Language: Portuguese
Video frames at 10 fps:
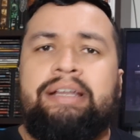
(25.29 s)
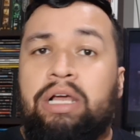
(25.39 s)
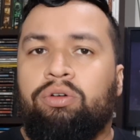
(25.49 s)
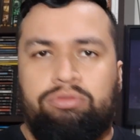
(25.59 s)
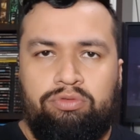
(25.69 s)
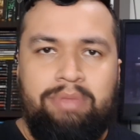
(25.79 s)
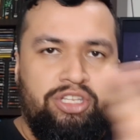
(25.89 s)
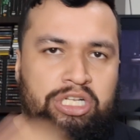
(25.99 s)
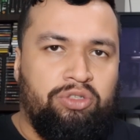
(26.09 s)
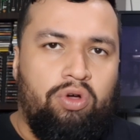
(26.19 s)
não o
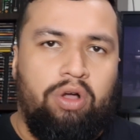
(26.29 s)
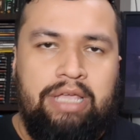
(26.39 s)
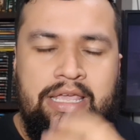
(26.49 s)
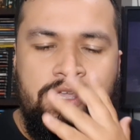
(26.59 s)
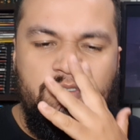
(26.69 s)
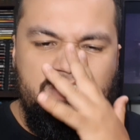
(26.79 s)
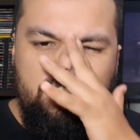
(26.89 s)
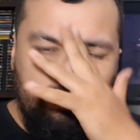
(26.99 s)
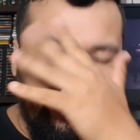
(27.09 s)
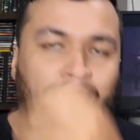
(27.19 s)
Medina do Rock in Rio,
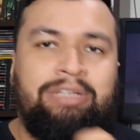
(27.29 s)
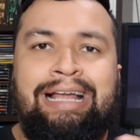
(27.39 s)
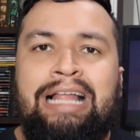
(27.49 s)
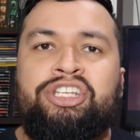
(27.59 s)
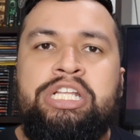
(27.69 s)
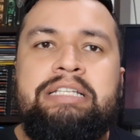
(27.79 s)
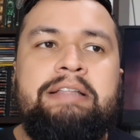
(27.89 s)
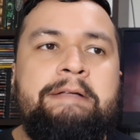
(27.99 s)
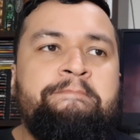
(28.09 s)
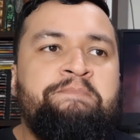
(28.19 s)
tá? Um tecladista.